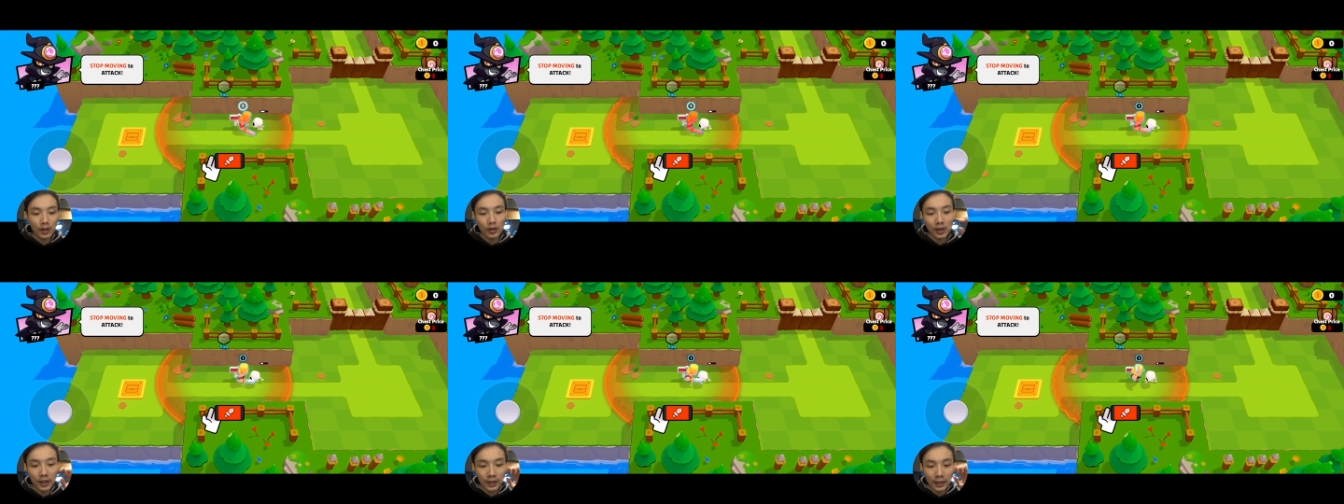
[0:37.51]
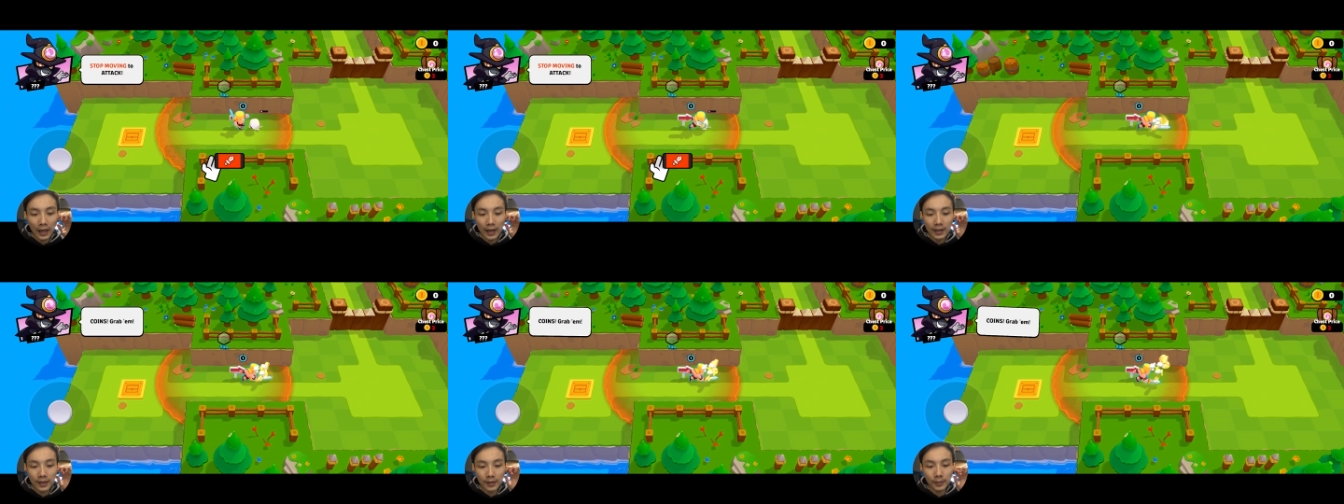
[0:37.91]
所以
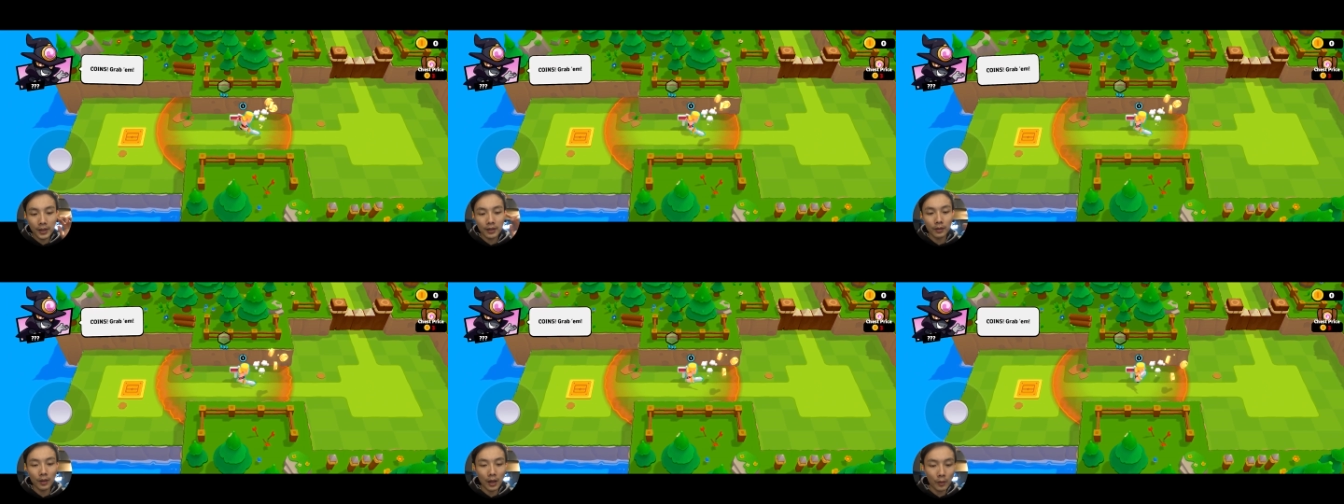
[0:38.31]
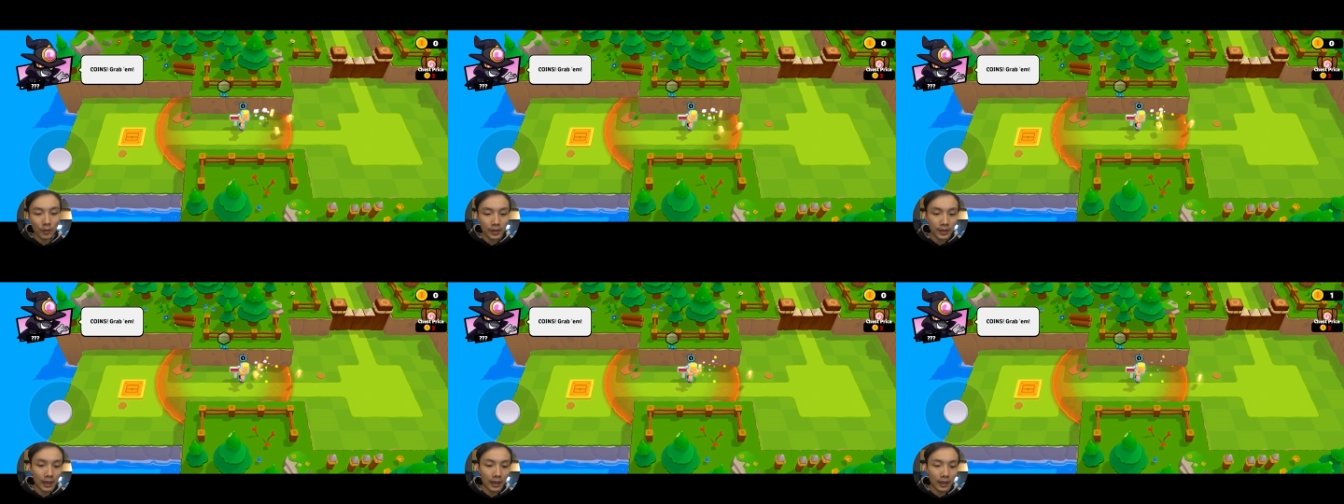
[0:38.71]
它这边的话，我
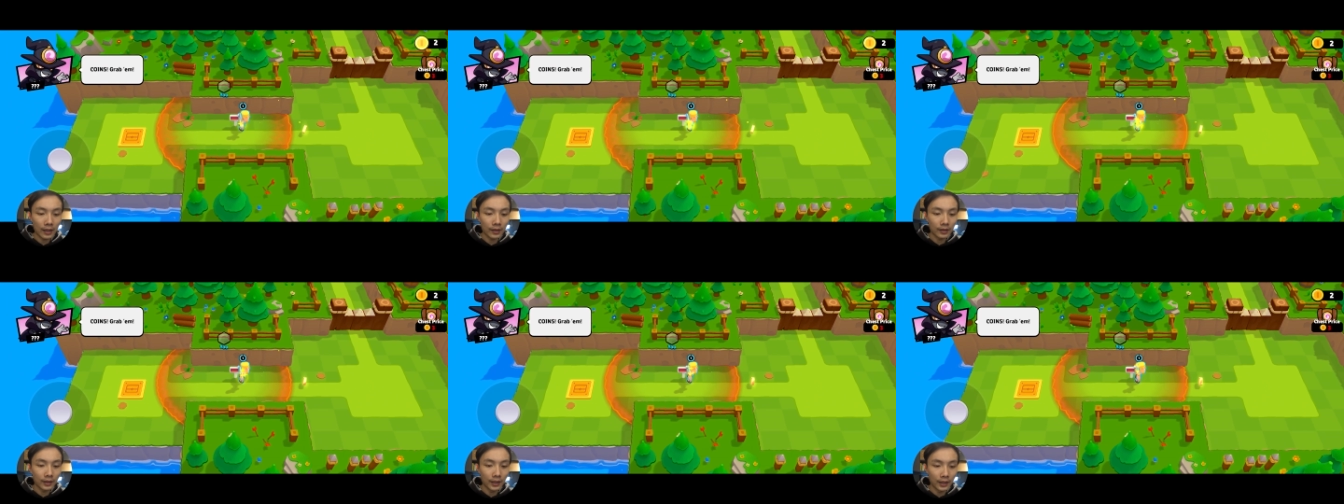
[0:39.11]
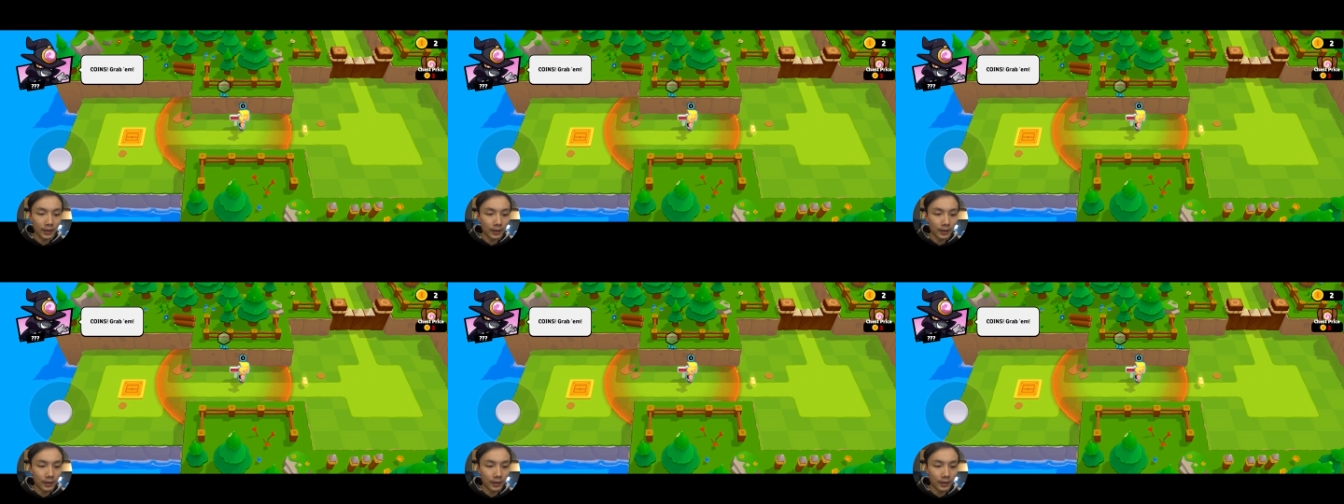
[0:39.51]
只要